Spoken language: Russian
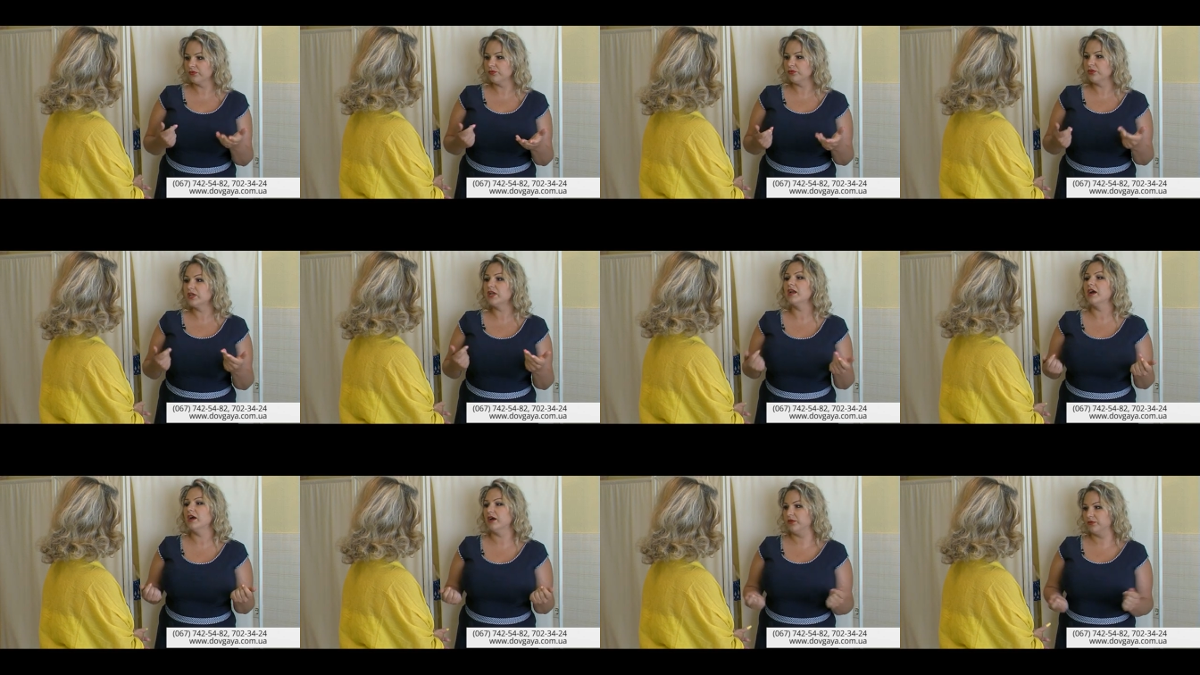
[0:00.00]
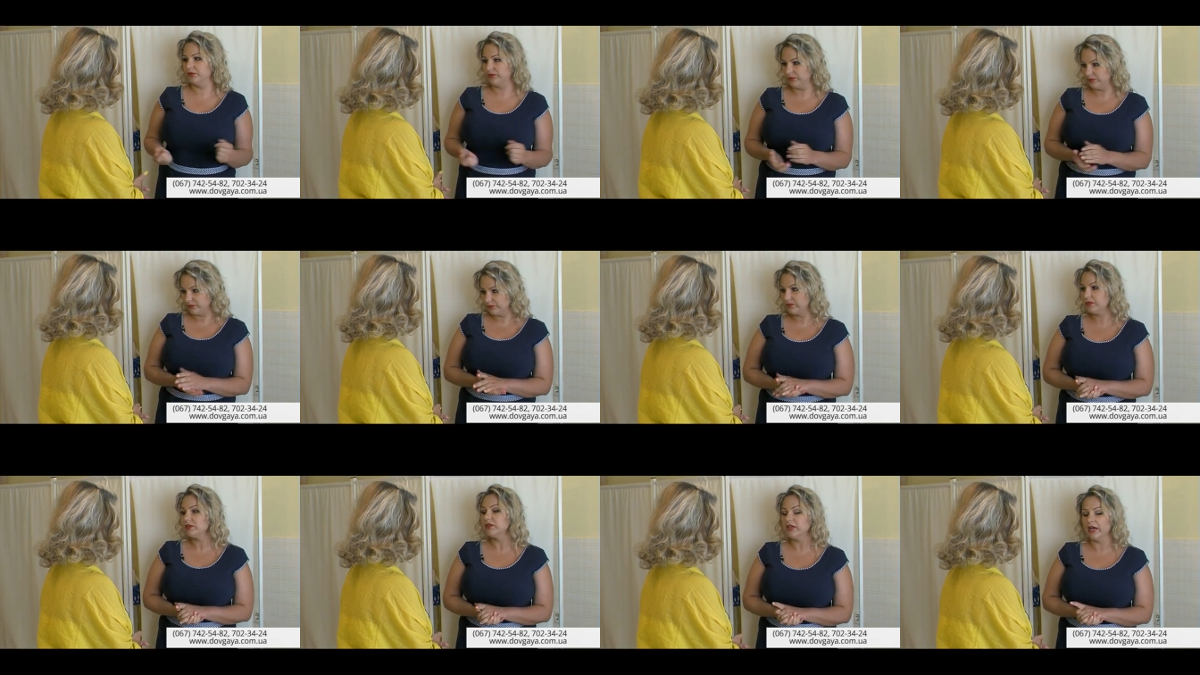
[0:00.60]
удаляют.
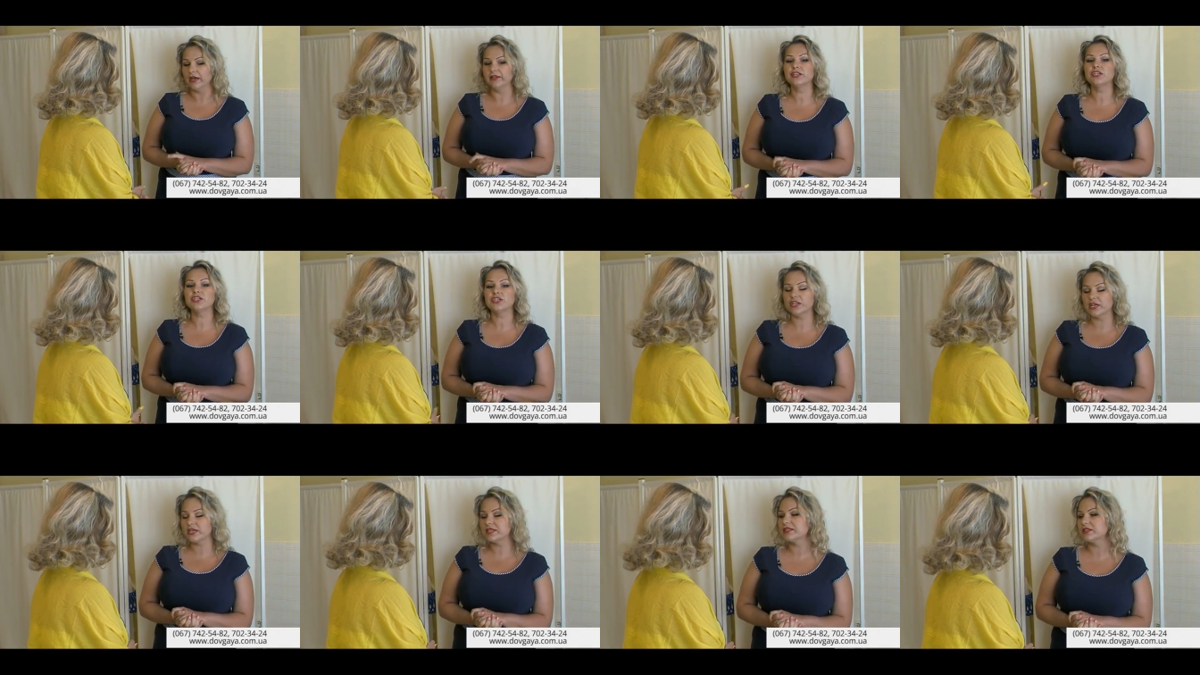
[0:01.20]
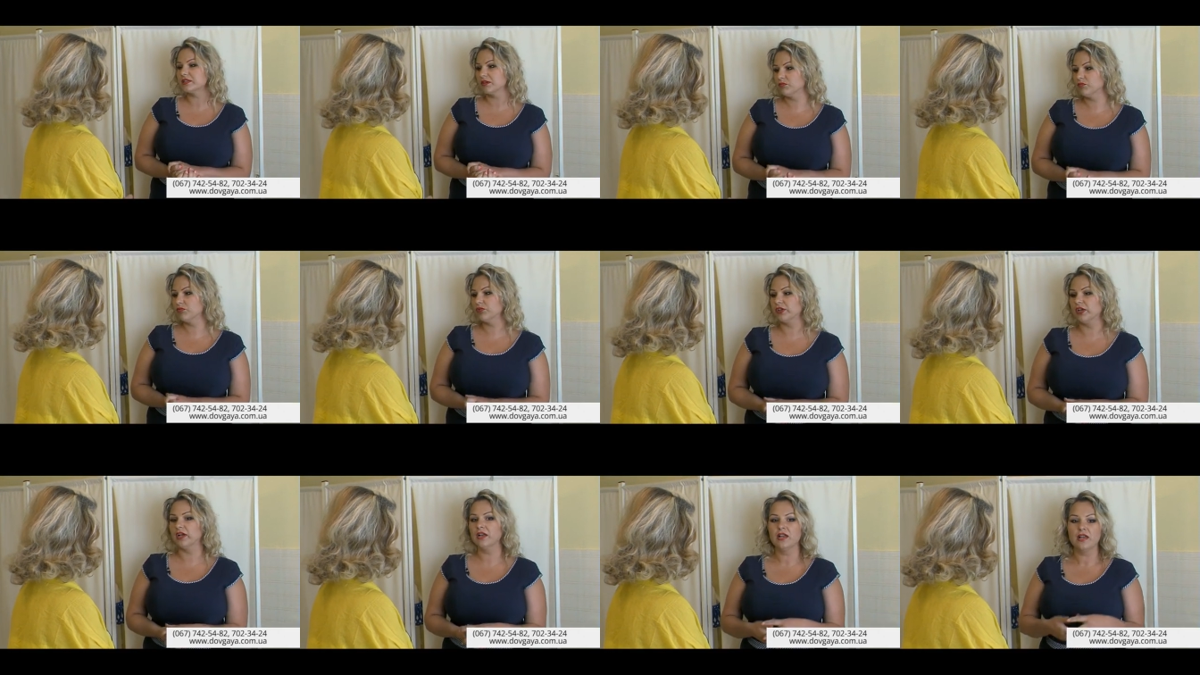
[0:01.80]
Да, начинается
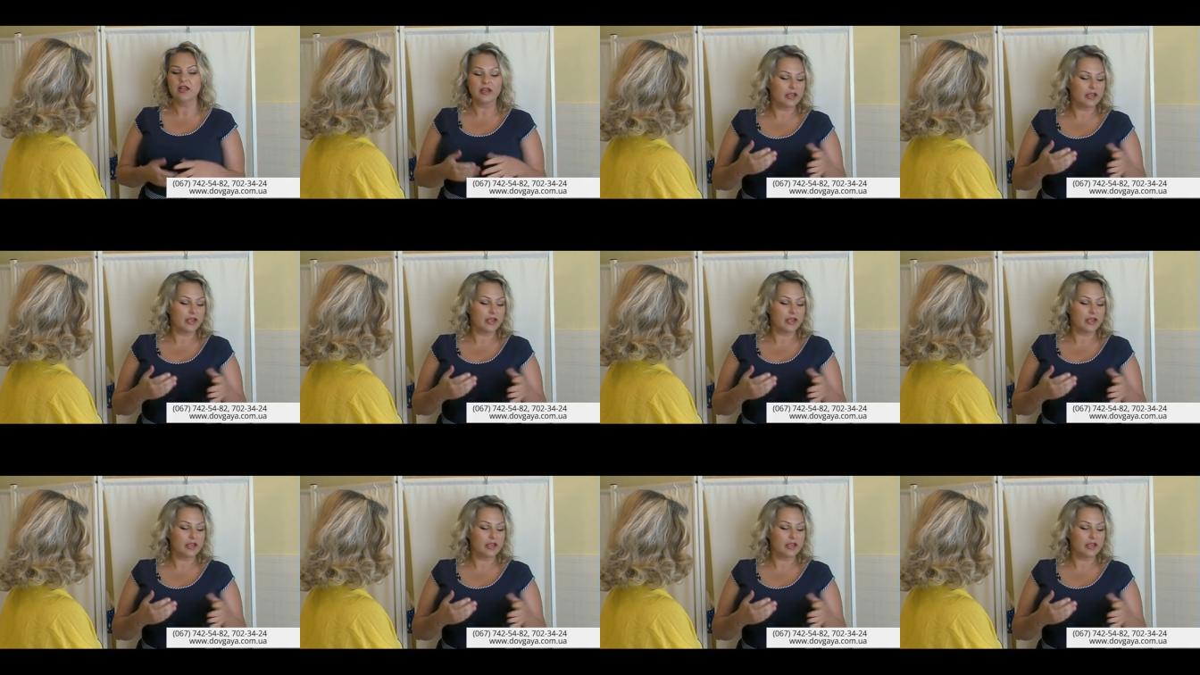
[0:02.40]
работа.